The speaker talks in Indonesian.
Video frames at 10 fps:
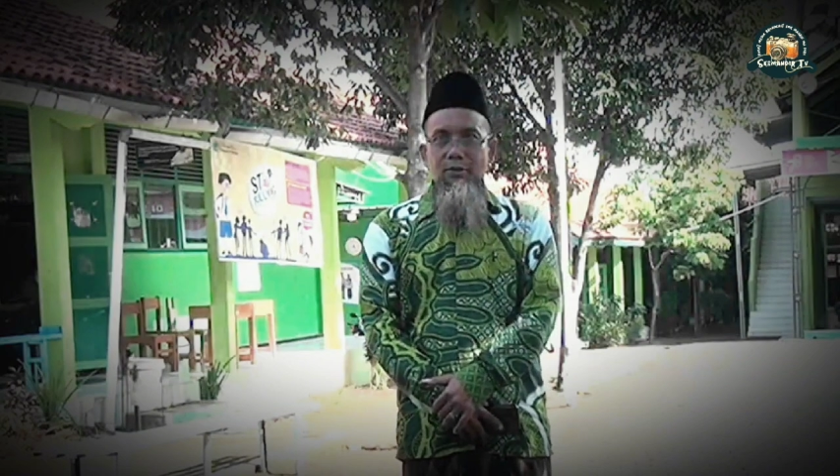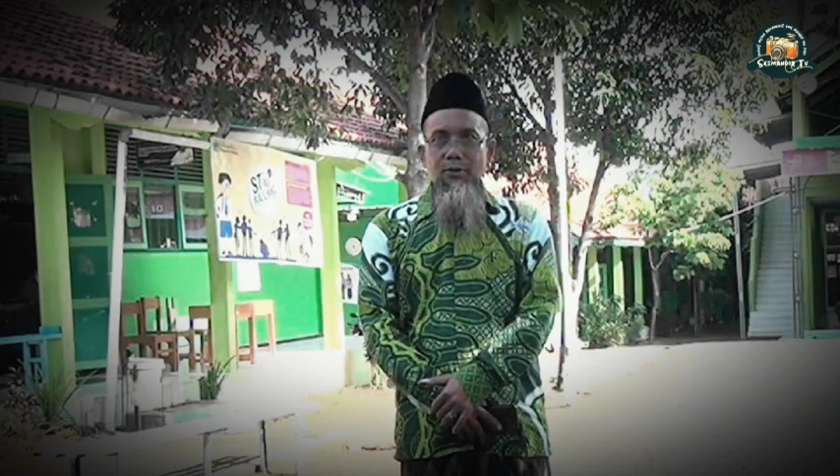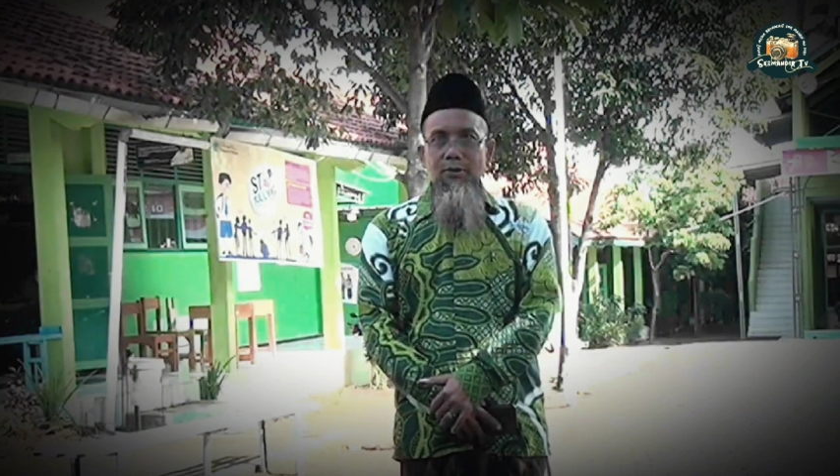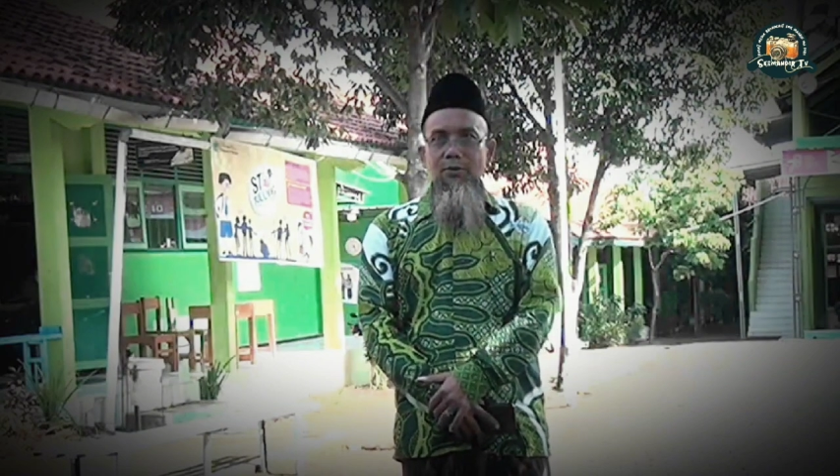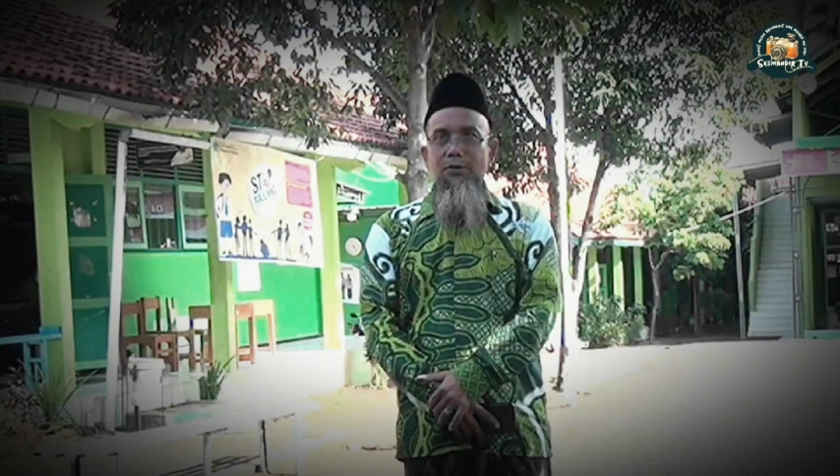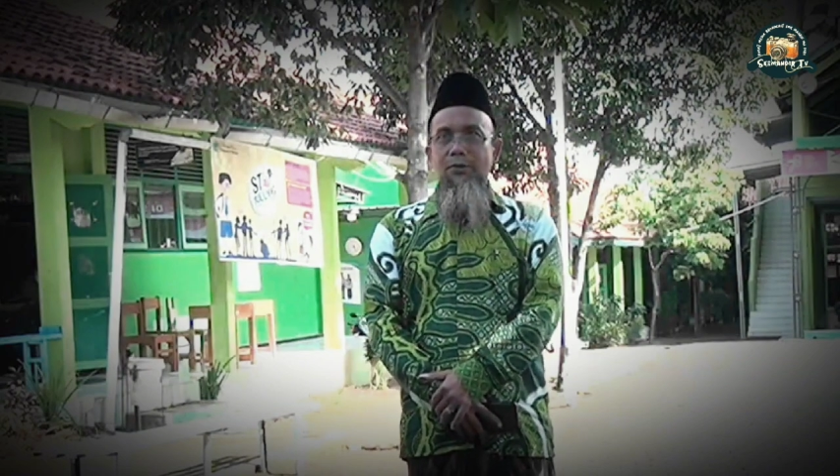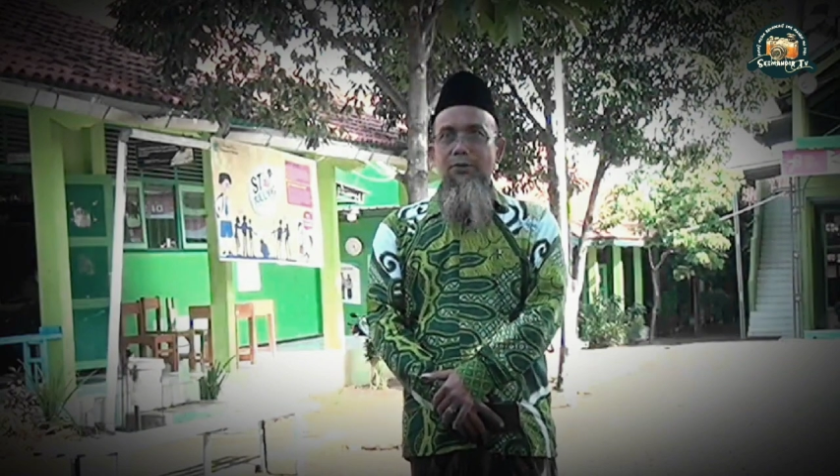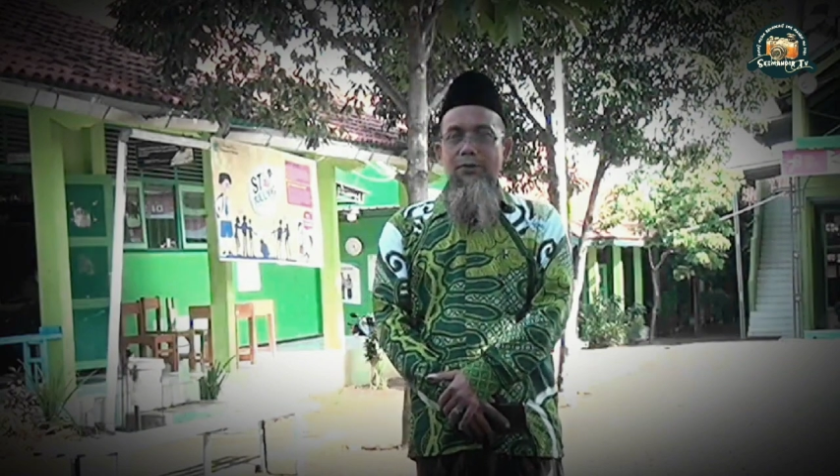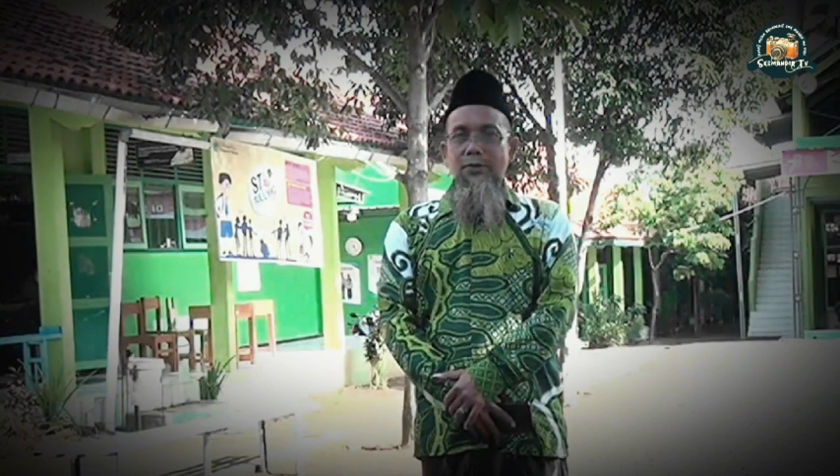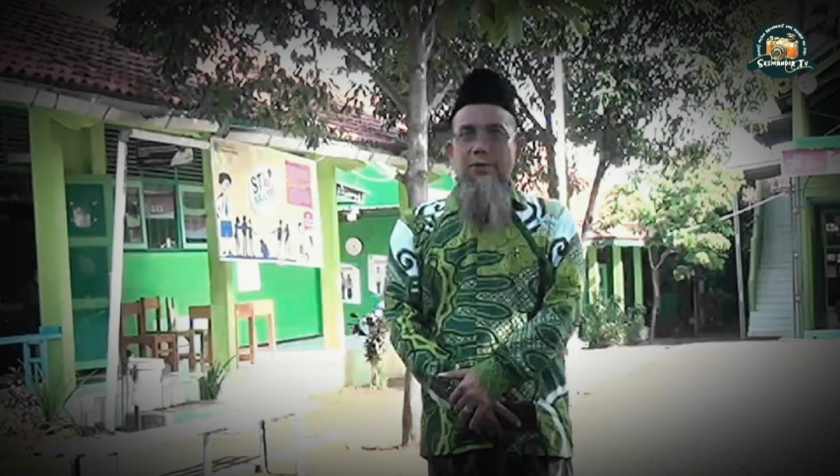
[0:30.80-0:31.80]
itu
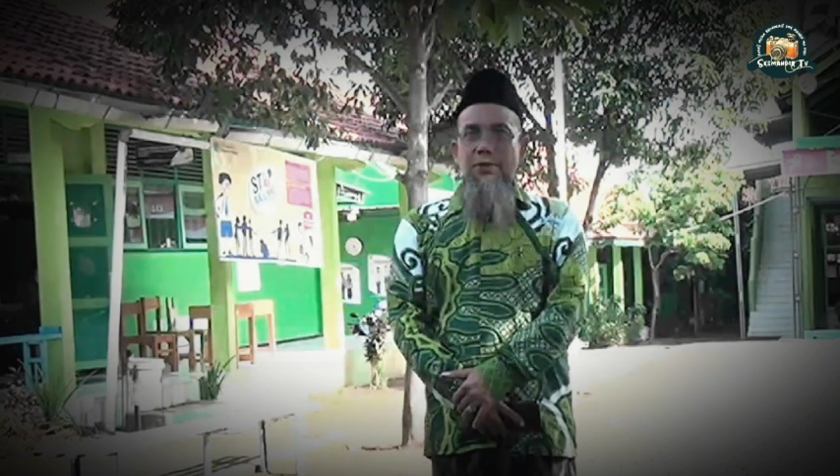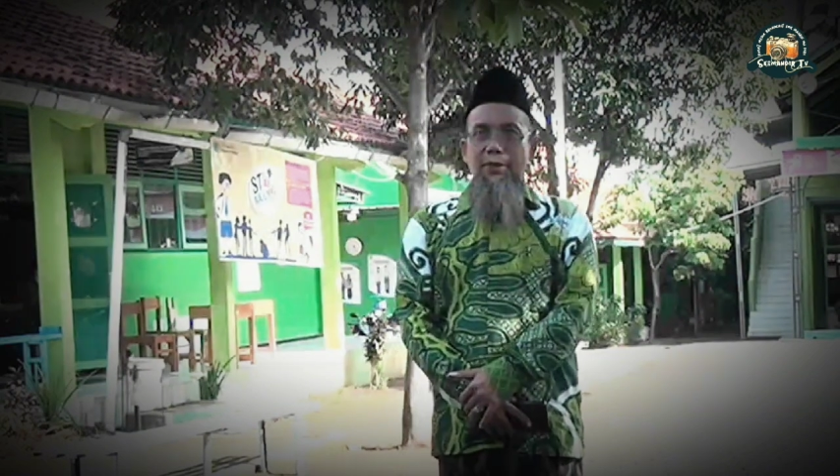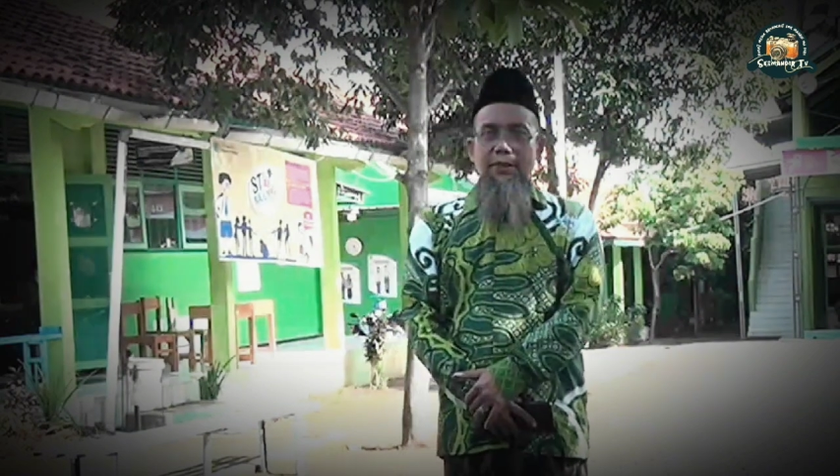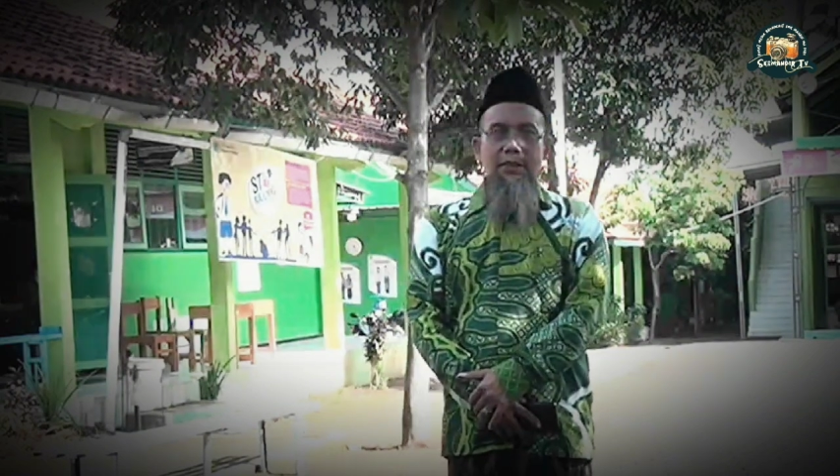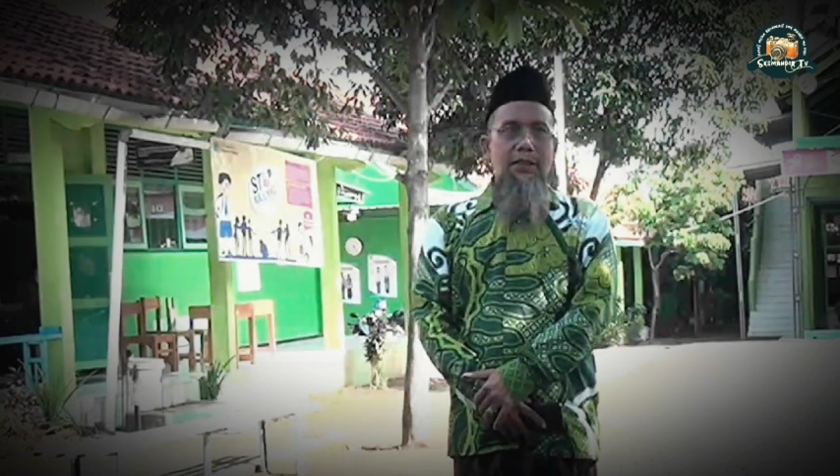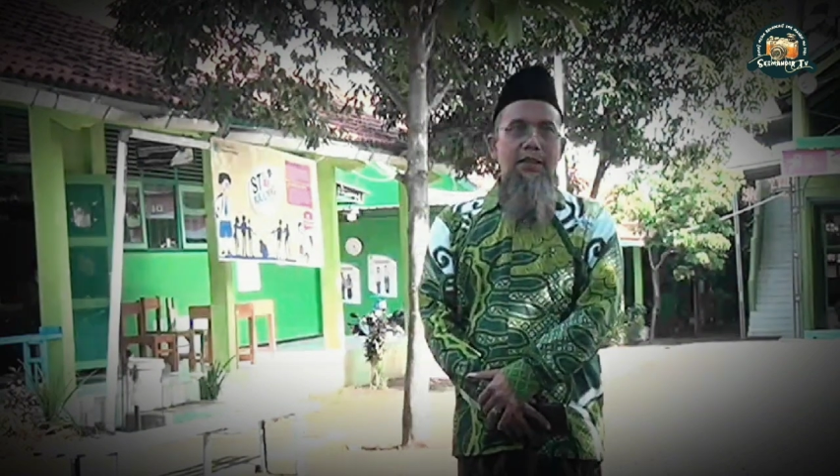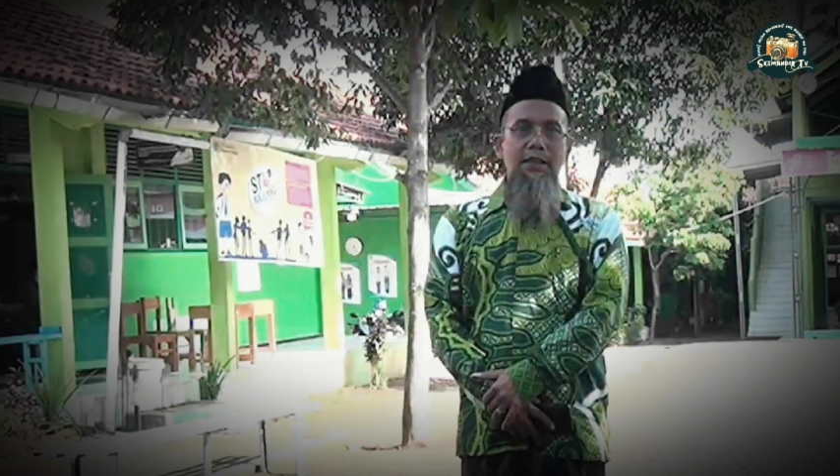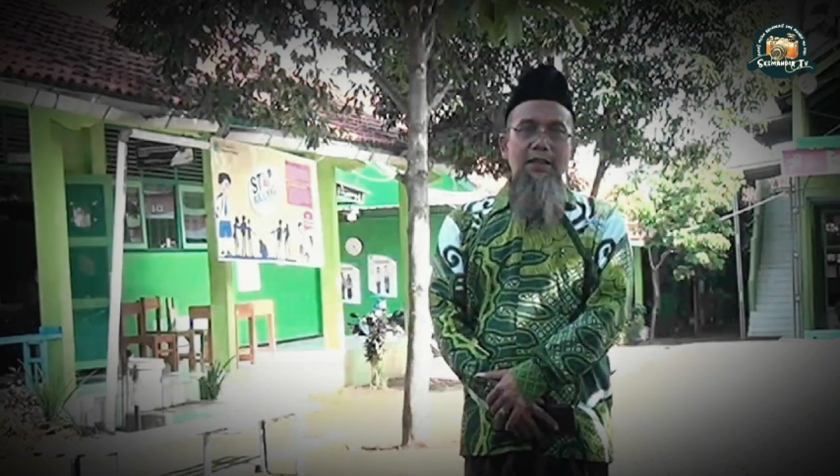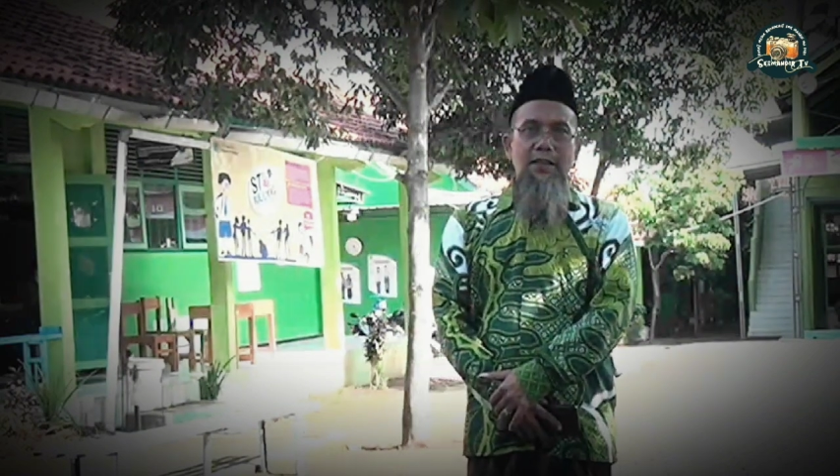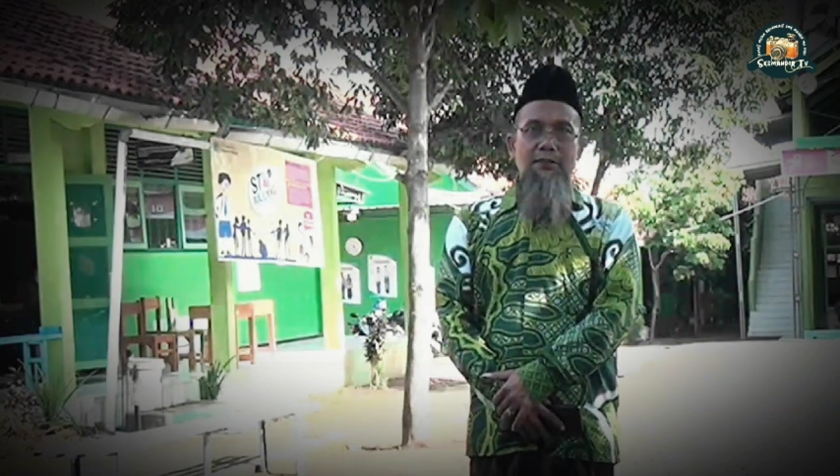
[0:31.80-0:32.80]
kita